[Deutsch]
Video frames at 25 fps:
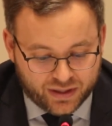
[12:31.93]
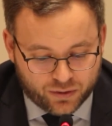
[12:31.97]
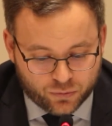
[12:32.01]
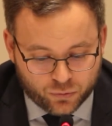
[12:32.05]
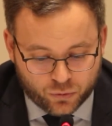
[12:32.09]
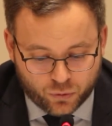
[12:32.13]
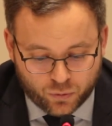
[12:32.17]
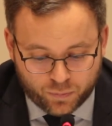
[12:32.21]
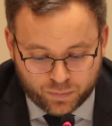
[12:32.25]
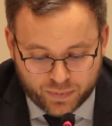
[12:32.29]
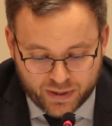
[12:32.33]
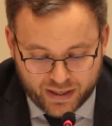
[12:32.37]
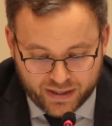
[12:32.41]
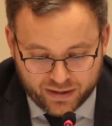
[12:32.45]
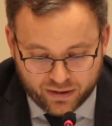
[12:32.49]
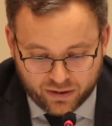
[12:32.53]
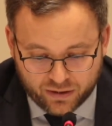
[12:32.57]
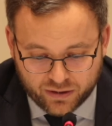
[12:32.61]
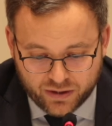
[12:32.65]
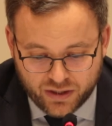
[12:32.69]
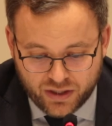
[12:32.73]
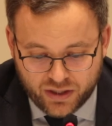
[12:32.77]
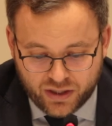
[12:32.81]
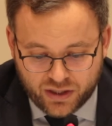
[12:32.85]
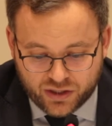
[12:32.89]

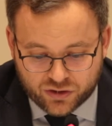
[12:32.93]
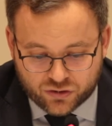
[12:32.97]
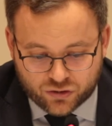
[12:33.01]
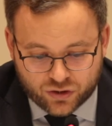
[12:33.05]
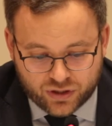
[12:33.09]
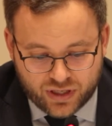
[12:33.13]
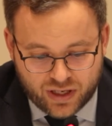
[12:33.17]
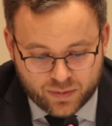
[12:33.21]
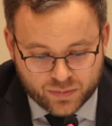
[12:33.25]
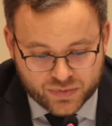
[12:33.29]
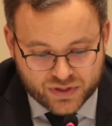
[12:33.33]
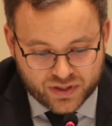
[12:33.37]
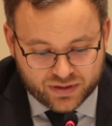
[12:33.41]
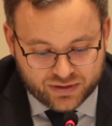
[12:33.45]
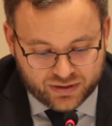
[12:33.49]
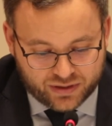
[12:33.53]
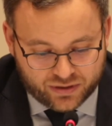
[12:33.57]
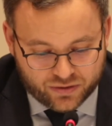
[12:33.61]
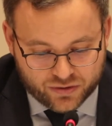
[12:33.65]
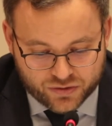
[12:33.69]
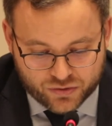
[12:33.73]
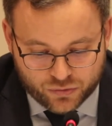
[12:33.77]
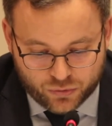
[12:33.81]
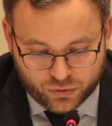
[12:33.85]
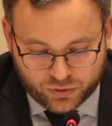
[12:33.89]
verurteilt. Europa ist
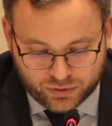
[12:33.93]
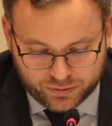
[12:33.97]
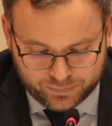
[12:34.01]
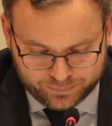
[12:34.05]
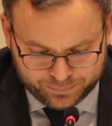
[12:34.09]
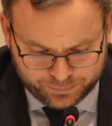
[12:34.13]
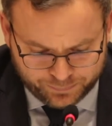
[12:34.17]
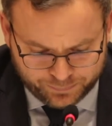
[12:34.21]
Nation,